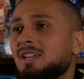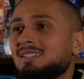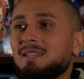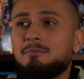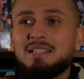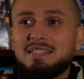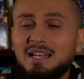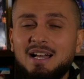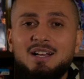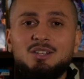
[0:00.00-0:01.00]
des
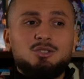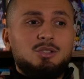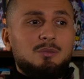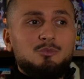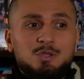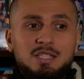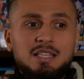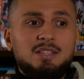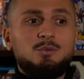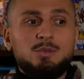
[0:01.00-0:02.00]
messages, de la
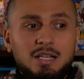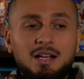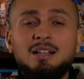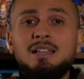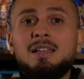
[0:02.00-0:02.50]
musique, tout ça.